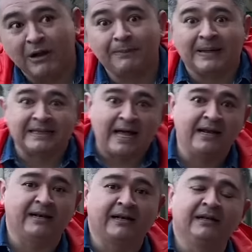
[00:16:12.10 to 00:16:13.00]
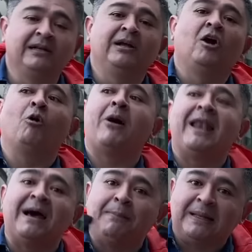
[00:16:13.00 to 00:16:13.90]
al patán o a
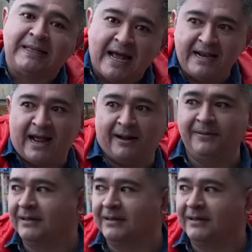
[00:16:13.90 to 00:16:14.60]
la patana,